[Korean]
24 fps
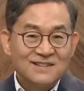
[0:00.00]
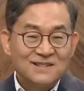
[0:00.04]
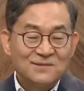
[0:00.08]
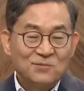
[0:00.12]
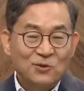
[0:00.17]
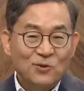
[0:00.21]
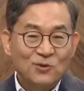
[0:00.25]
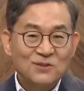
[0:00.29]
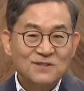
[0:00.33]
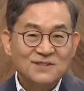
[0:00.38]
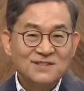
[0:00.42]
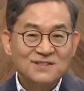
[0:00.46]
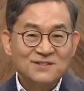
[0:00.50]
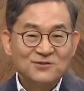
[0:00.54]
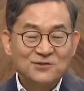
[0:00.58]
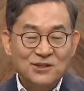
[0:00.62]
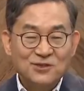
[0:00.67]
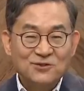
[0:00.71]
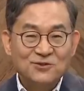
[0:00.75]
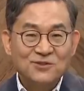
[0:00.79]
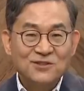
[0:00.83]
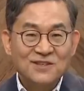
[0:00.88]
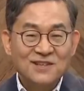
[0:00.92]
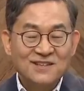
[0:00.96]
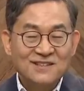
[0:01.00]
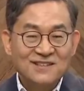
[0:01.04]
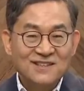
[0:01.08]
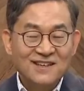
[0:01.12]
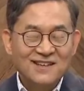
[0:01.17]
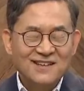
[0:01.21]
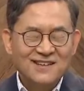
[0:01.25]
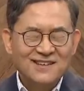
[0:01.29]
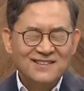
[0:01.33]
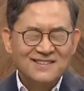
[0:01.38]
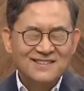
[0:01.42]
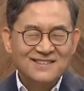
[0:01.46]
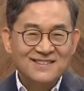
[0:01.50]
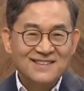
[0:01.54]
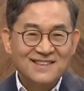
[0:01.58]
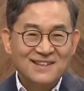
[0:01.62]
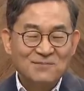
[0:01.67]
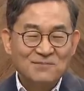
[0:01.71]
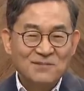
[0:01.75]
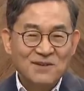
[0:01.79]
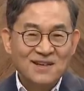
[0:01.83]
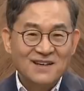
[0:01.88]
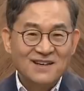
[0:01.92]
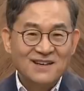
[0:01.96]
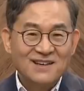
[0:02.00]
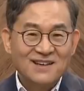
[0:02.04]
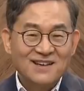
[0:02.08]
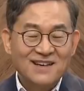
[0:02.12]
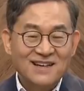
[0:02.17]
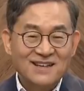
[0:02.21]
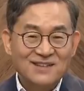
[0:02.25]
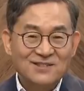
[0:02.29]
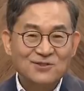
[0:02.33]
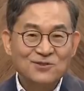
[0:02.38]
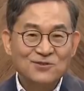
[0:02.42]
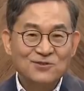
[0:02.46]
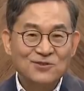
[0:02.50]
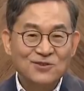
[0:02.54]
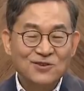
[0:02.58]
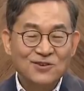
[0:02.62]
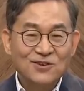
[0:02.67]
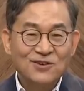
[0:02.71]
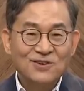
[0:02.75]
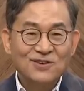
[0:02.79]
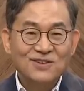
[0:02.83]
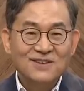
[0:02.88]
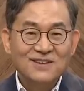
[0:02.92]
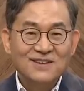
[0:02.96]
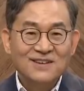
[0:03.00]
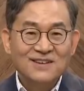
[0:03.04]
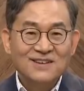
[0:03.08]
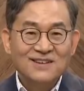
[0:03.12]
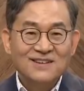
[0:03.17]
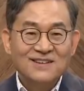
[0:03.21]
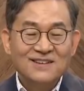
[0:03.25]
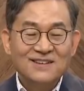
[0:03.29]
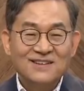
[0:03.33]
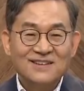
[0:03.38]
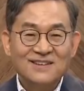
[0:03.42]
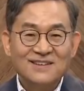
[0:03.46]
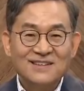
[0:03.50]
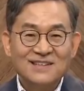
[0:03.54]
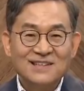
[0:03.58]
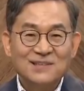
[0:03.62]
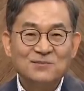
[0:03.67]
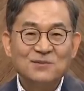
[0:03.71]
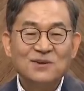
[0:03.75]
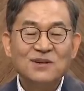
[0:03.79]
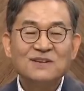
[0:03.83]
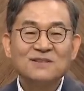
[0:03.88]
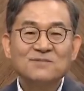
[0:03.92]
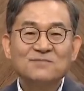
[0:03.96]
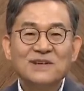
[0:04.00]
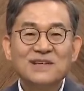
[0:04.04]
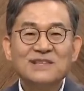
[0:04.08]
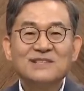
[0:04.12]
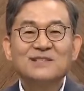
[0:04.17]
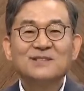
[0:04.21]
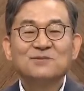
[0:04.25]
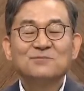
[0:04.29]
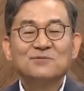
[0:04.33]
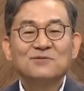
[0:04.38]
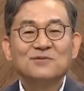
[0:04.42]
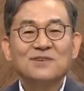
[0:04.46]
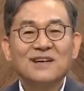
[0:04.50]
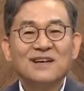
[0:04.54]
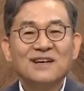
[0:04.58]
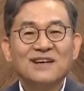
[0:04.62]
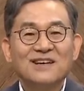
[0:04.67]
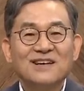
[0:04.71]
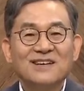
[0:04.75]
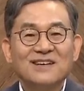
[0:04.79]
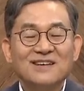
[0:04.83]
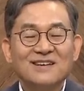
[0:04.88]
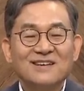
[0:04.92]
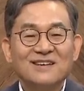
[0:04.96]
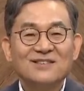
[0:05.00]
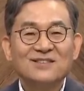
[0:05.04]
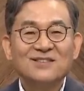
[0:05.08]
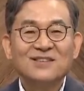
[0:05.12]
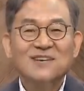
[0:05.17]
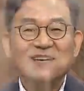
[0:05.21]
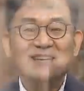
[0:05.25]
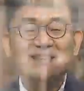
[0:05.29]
이제 본인이 최종 결단을 아마 할 거고 어, 이번 페이스북에 어떻게